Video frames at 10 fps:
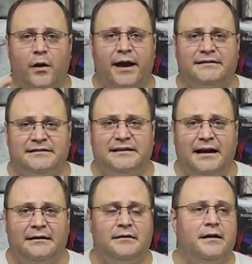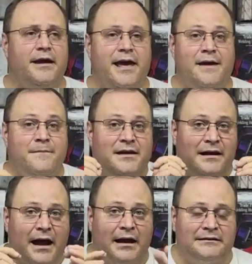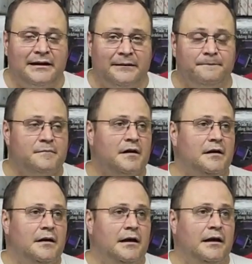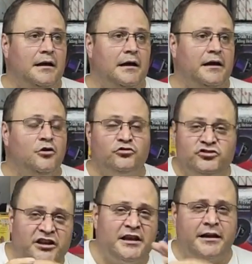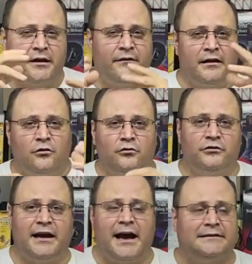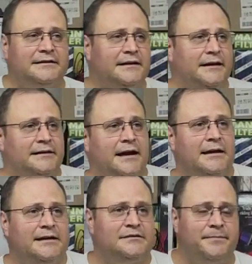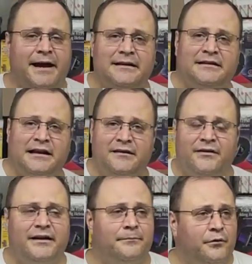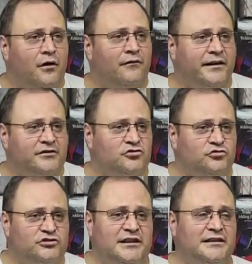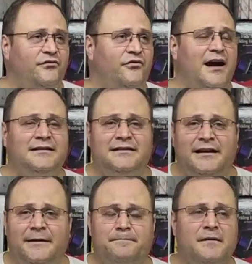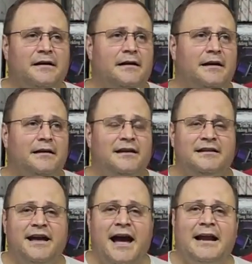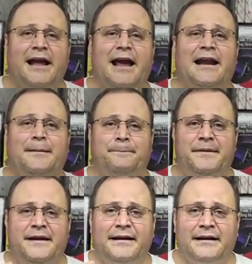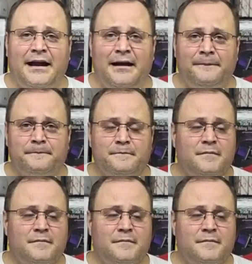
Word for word: questa è mirata eh, i consigli che vengono dati dagli esperti dalle varie prove che sono state fatte l'ideale è la birra